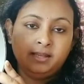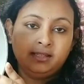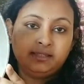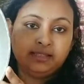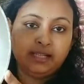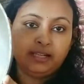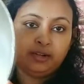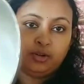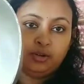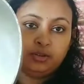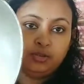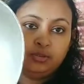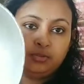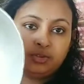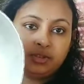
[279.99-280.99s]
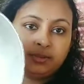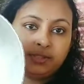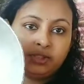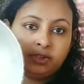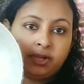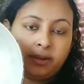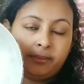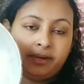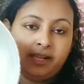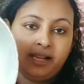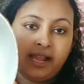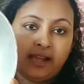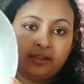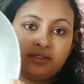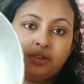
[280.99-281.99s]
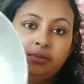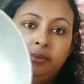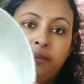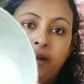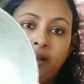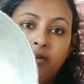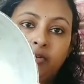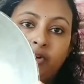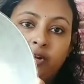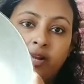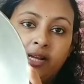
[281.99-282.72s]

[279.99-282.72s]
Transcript: জানি না কতদূর বুঝতে পারছো ক্যামেরায় একদমই ভালো নয়